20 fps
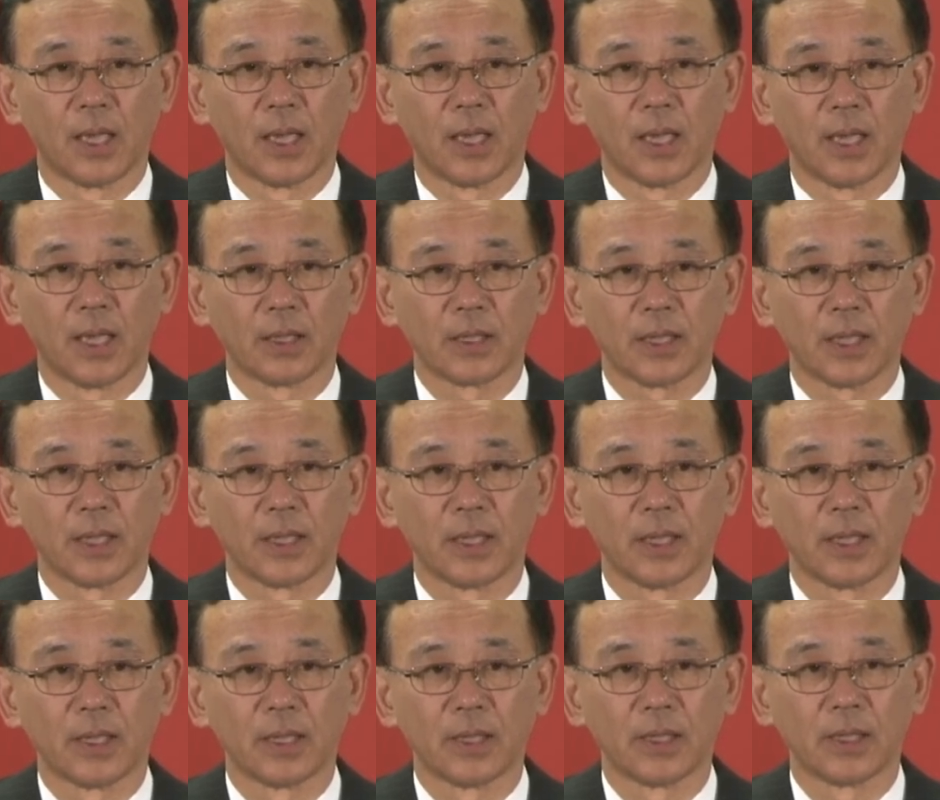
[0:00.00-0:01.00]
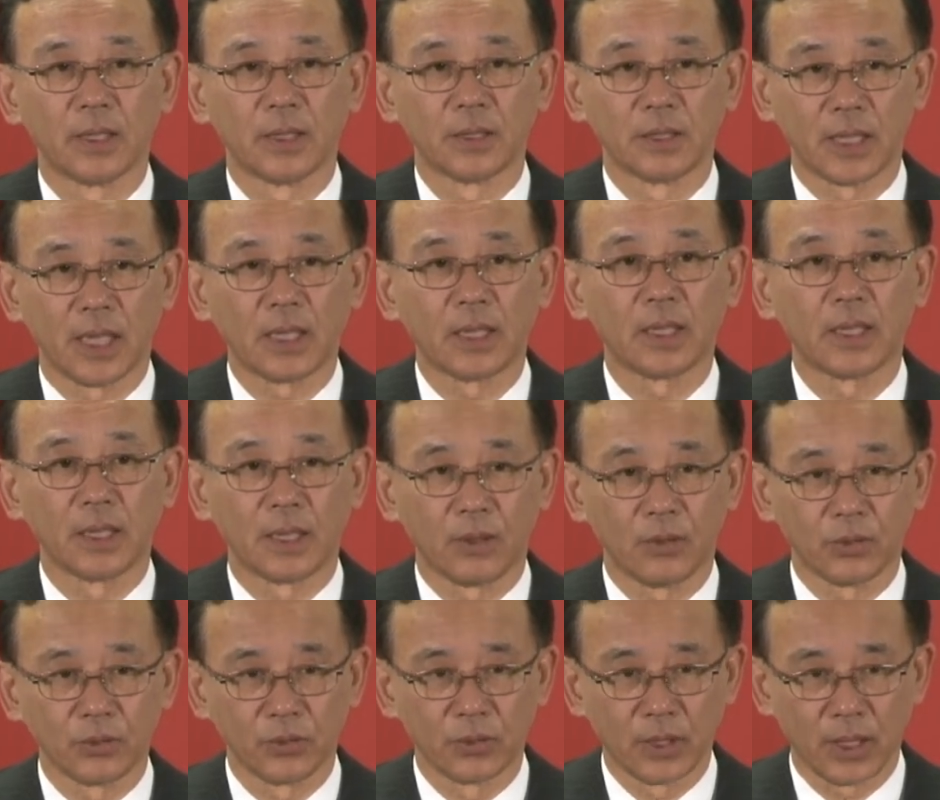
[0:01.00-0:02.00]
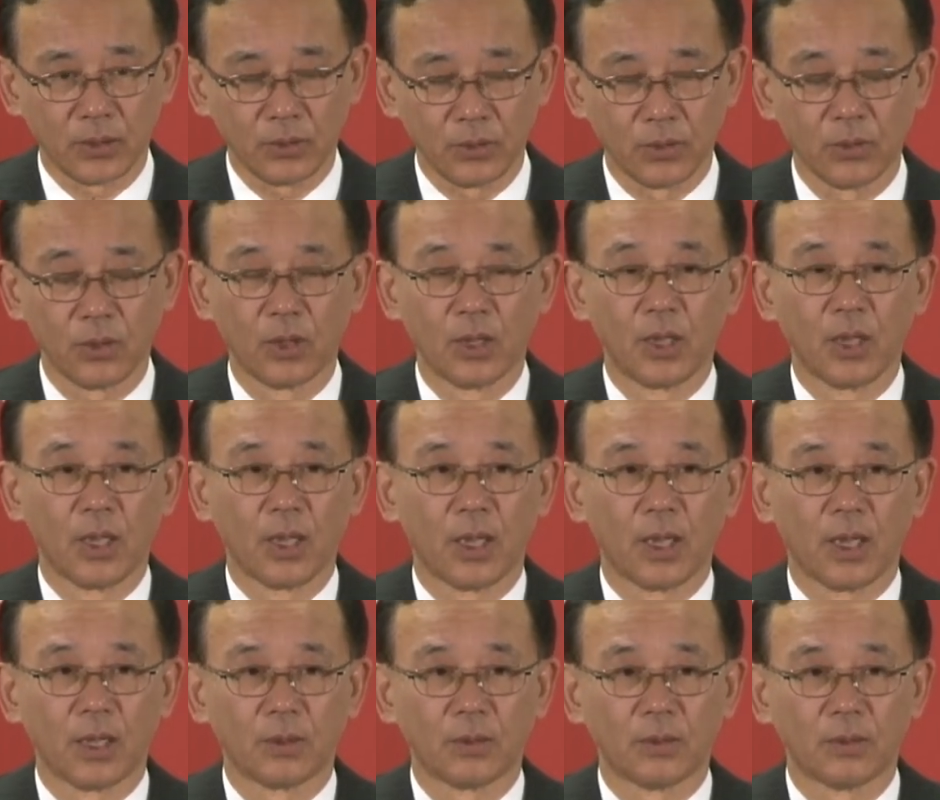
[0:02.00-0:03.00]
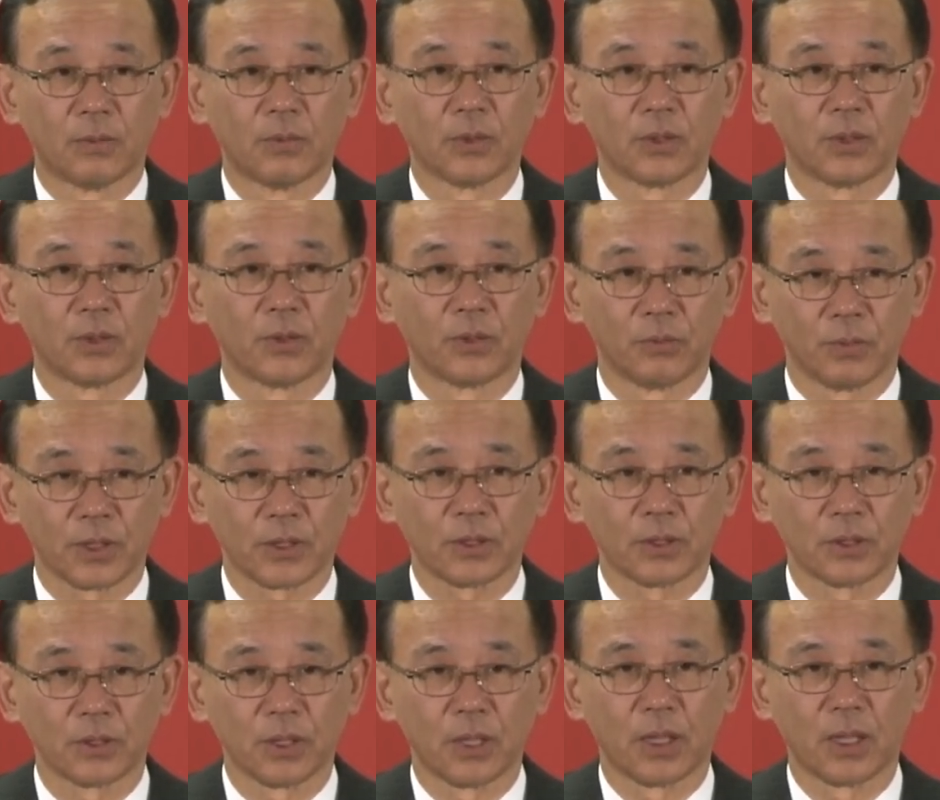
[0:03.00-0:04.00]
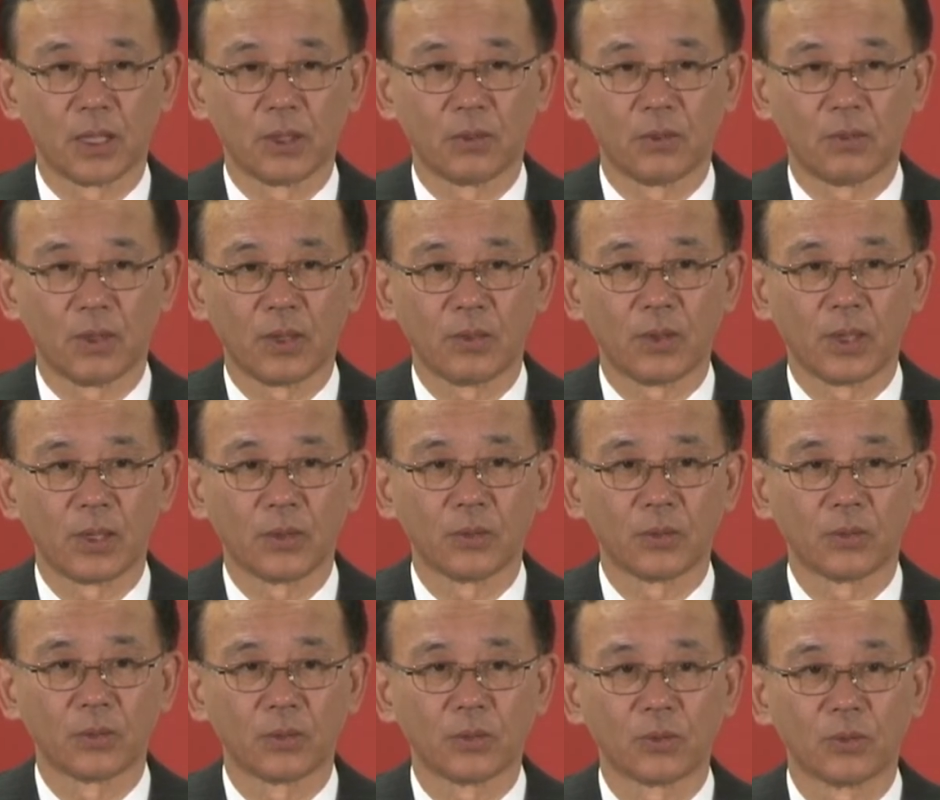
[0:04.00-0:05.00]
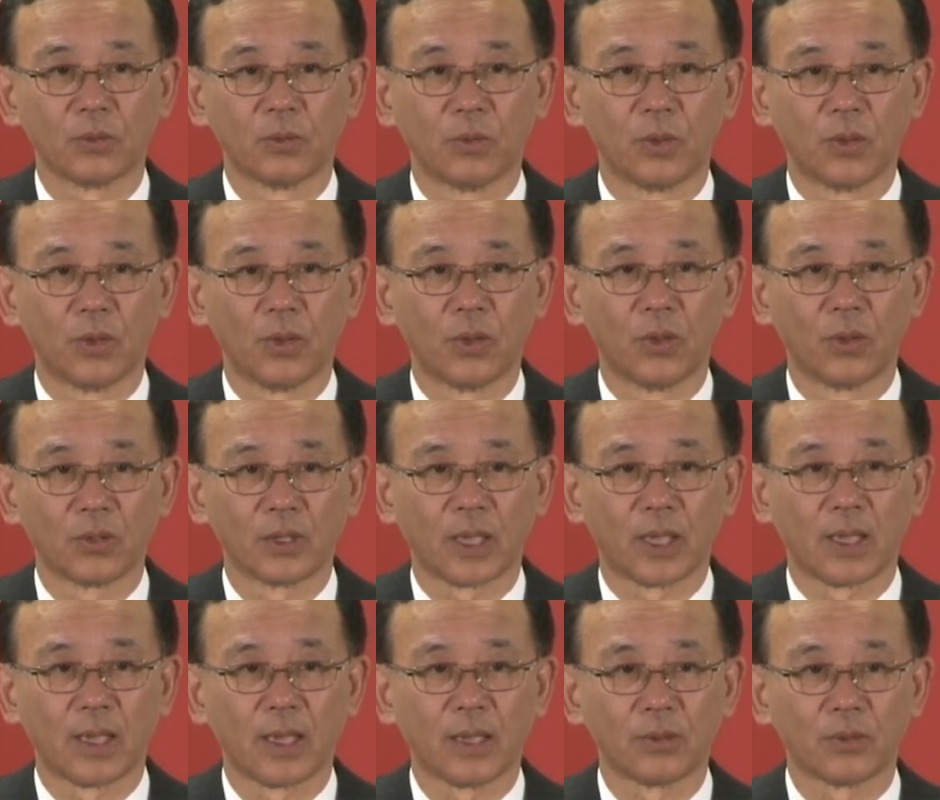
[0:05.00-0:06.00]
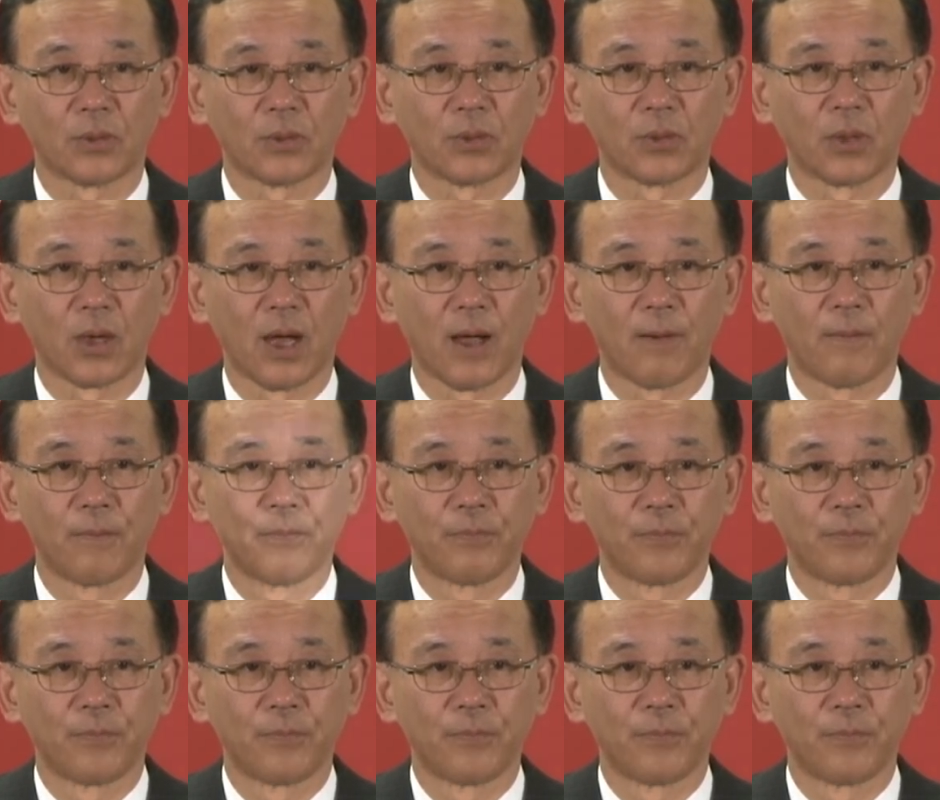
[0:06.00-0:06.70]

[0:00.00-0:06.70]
あ大変残念なことだとあの思っておりますあの我々の努力も足らないところが